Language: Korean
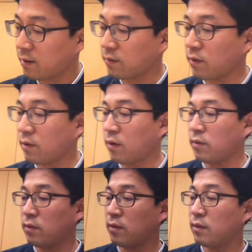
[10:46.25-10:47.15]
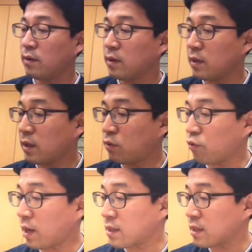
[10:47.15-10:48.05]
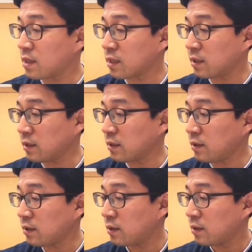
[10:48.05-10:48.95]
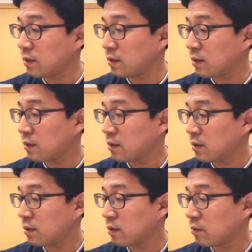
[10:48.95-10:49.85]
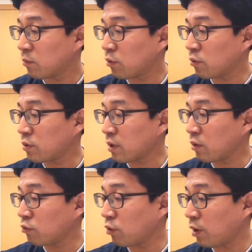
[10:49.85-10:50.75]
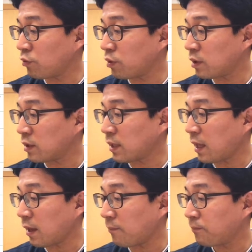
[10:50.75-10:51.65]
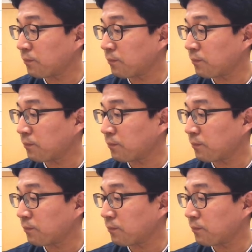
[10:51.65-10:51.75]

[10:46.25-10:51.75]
그래서 이런 이 두 가지식은 뭐 쉽게 유도할 수 있는데